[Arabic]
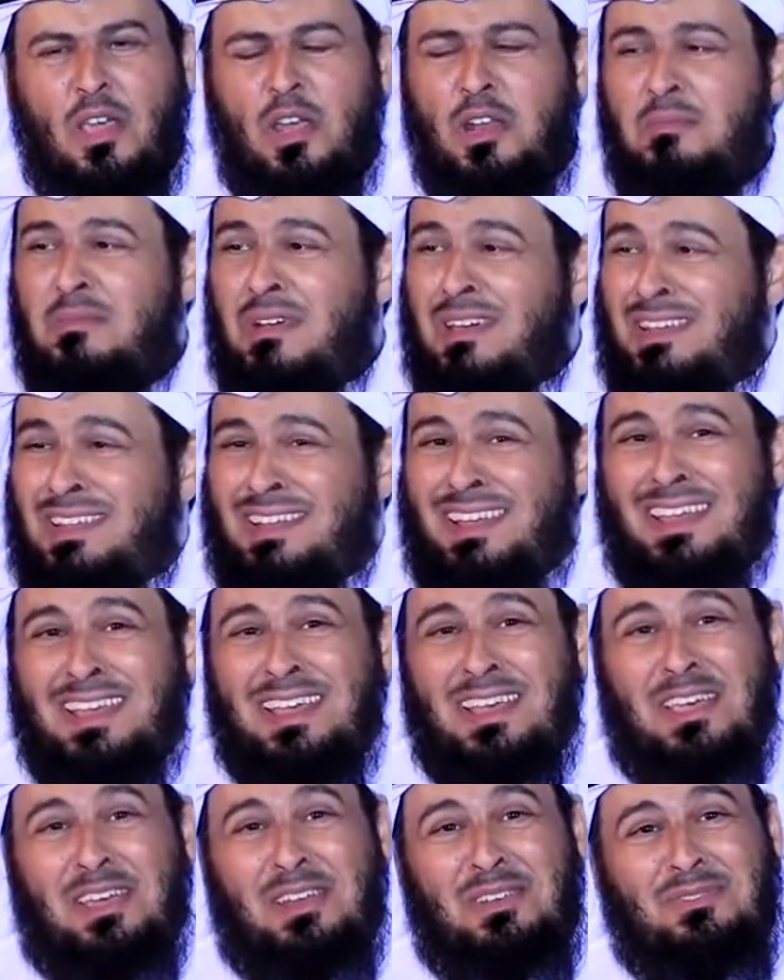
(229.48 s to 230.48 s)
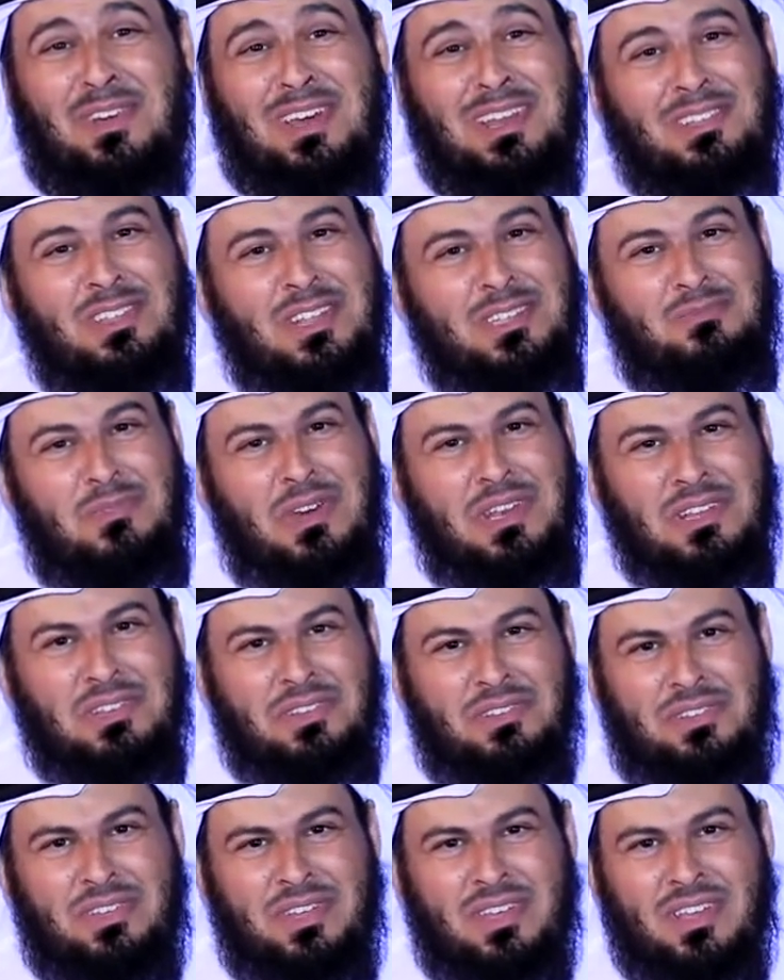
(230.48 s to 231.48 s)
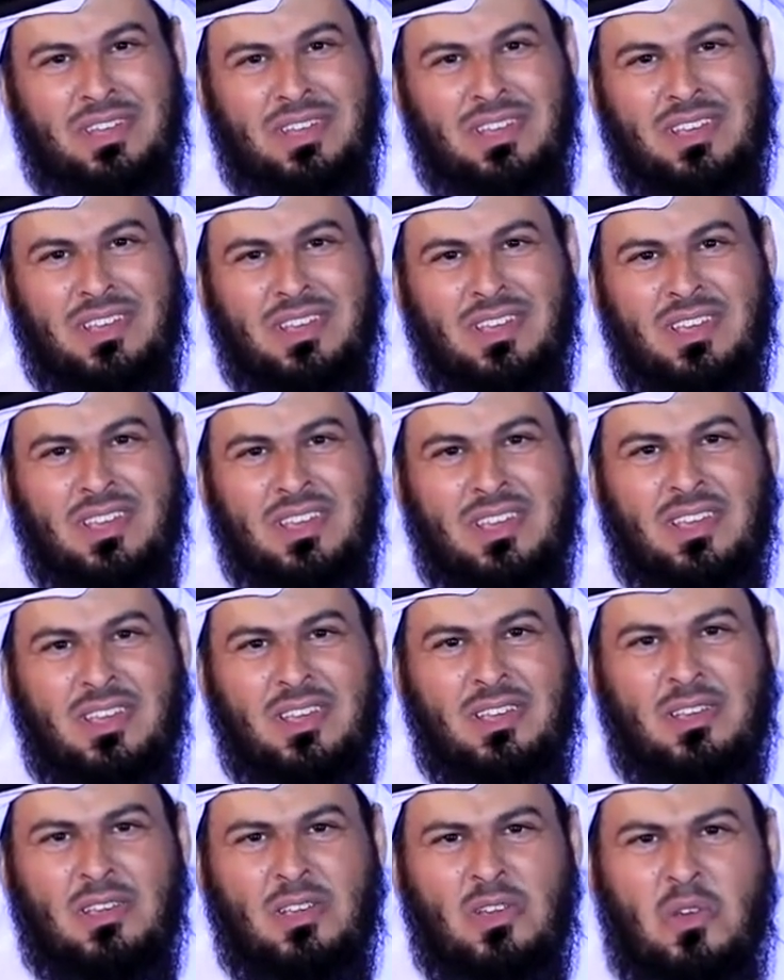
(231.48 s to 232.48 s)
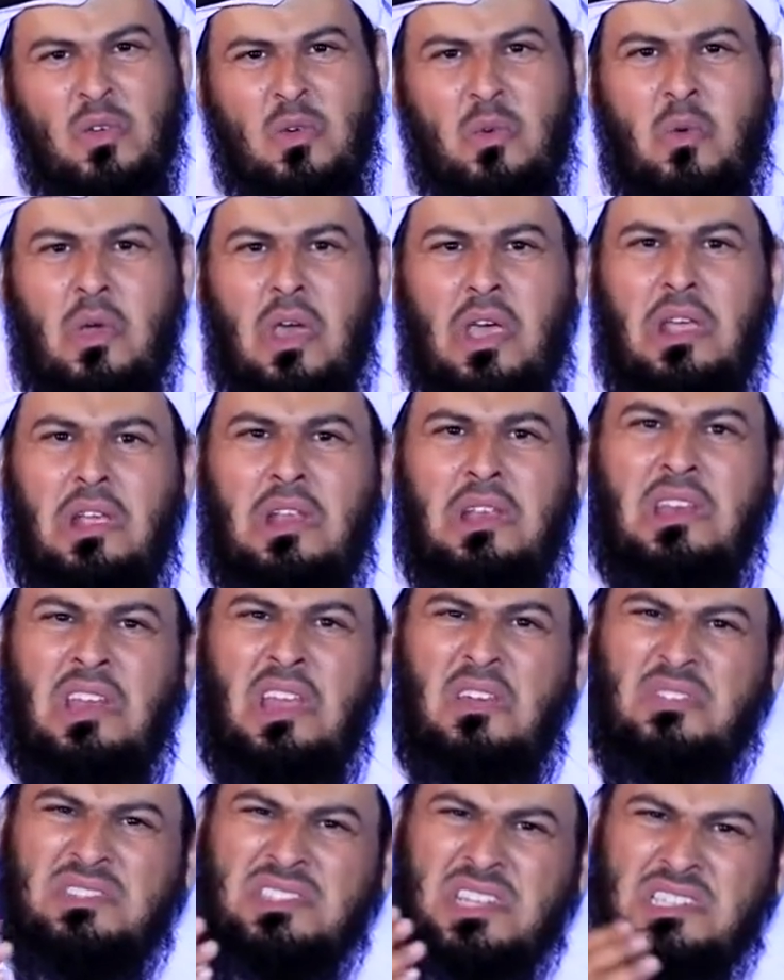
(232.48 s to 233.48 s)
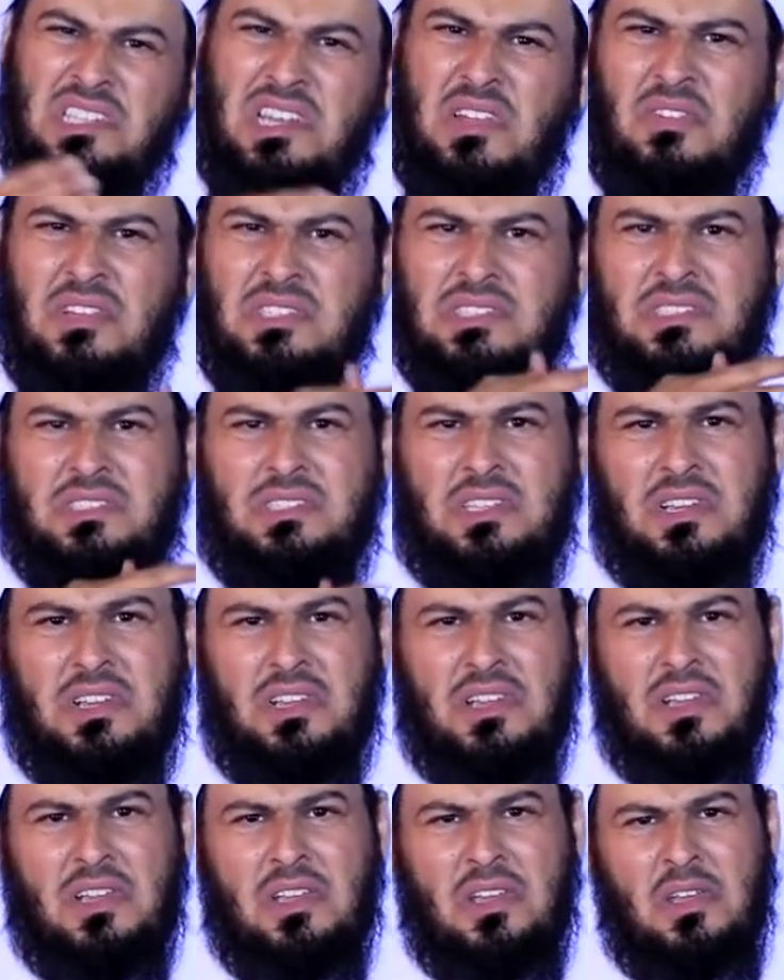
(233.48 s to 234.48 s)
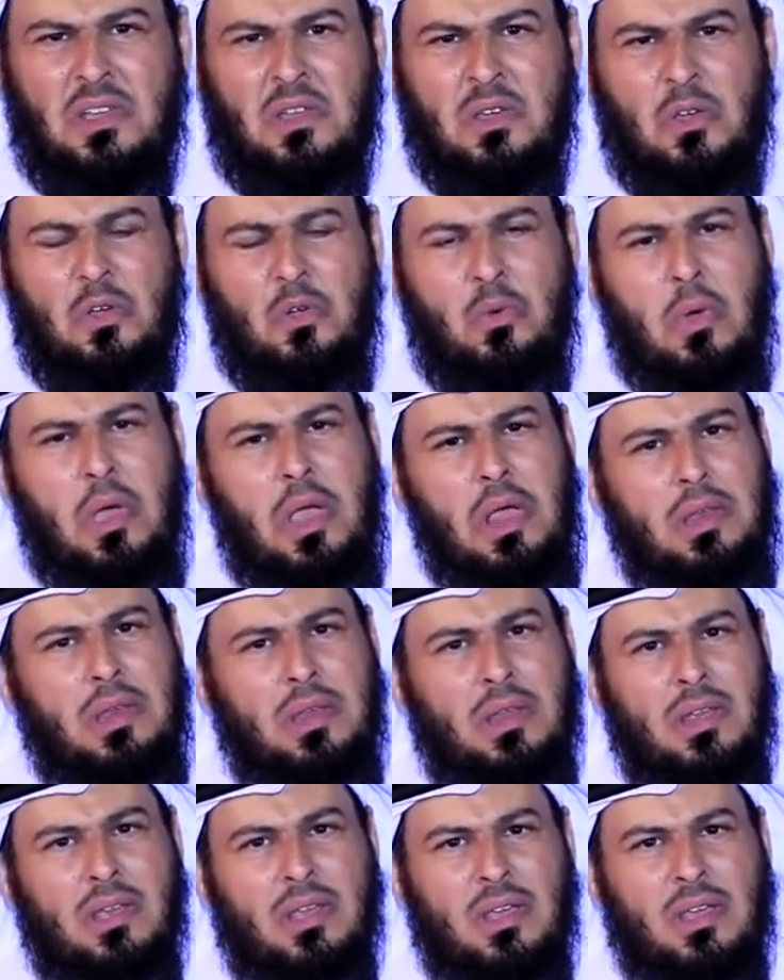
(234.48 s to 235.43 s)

إن, إن مرضت مرضت وإن نفست نفست وإن